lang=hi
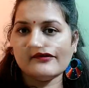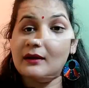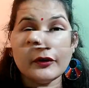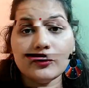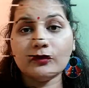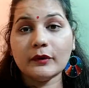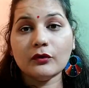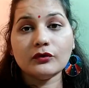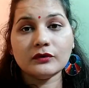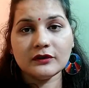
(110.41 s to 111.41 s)
वीडियोस पे
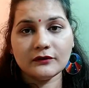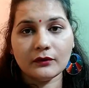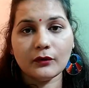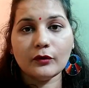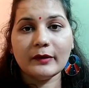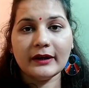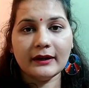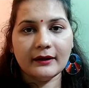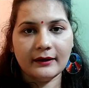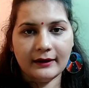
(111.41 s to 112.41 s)
उन चीज़ों को
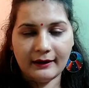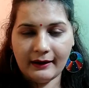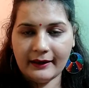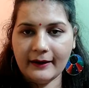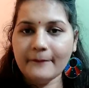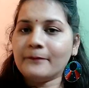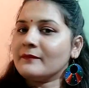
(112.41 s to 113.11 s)
मैंने लगाया